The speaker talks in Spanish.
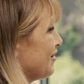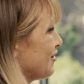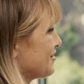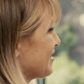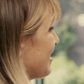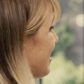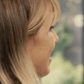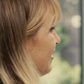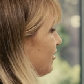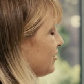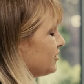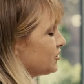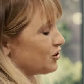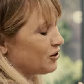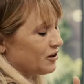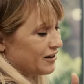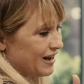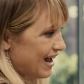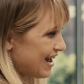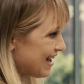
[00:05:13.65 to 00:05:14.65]
no sé,
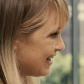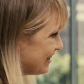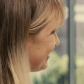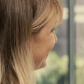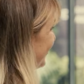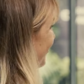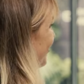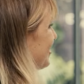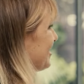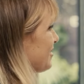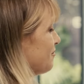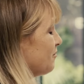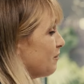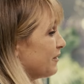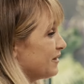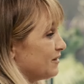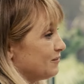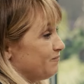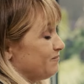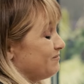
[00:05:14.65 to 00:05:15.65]
llorás todo el tiempo,
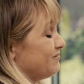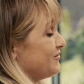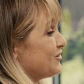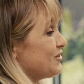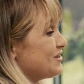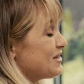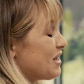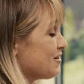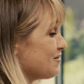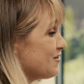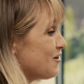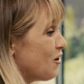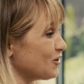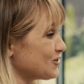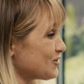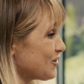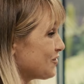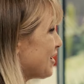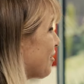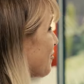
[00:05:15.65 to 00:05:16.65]
porque yo decía, no,
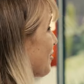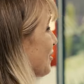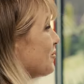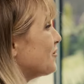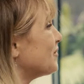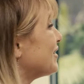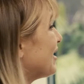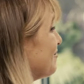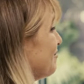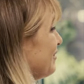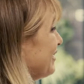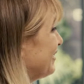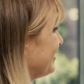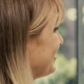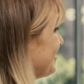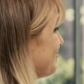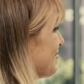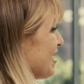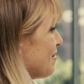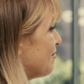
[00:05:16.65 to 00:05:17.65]
soy una boluda, pero
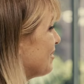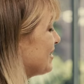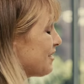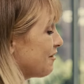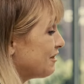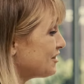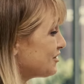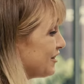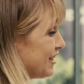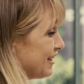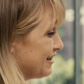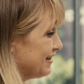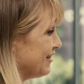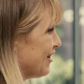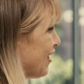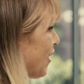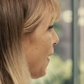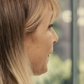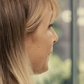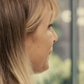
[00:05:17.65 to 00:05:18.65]
me la pasaba llorando.
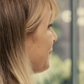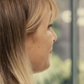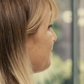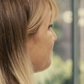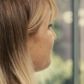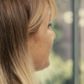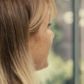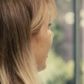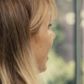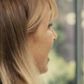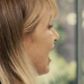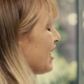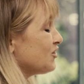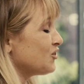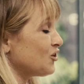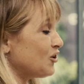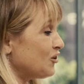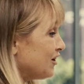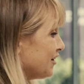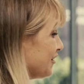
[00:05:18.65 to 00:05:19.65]
a todos nos pasa. A
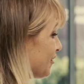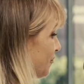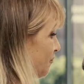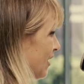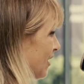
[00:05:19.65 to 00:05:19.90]
todos nos